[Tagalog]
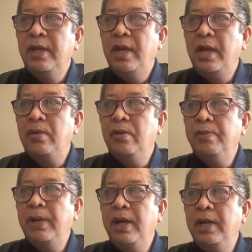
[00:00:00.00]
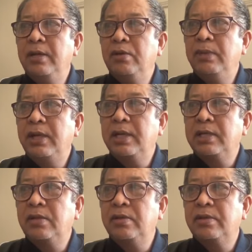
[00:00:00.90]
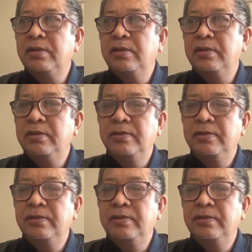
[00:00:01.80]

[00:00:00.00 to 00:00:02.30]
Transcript: ako pa ang gumagastos.